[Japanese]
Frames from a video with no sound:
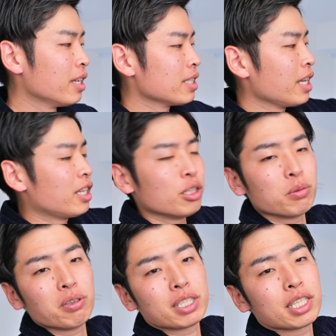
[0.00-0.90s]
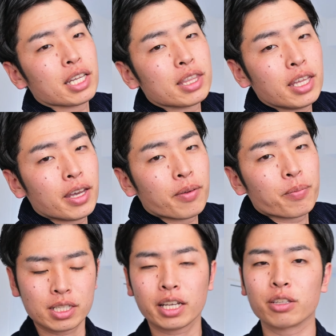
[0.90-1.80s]
最近のものは違って、
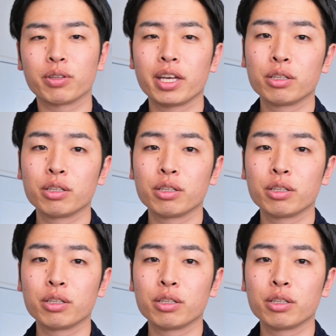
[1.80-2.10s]
さっきのね、